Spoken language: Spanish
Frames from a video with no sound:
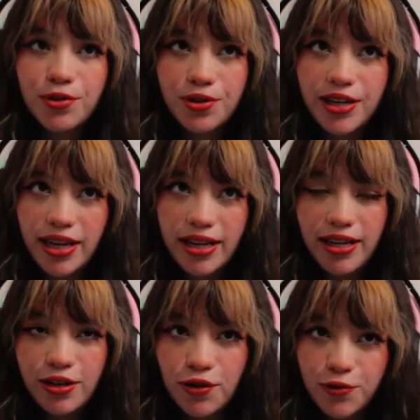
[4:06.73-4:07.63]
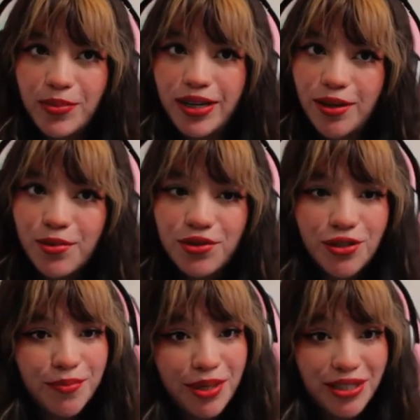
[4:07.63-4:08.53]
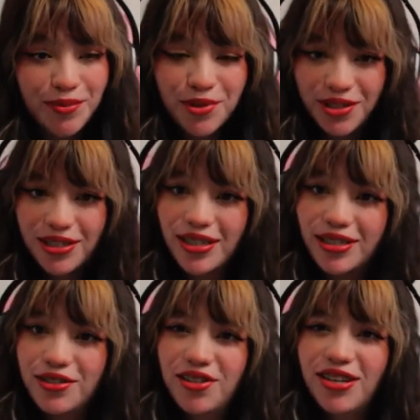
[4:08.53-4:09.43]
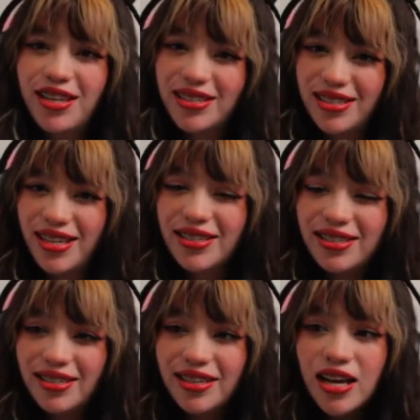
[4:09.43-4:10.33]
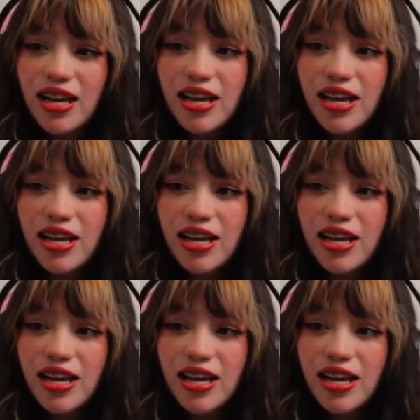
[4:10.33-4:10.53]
por qué nos perdemos y no prestamos tanta atención en las clases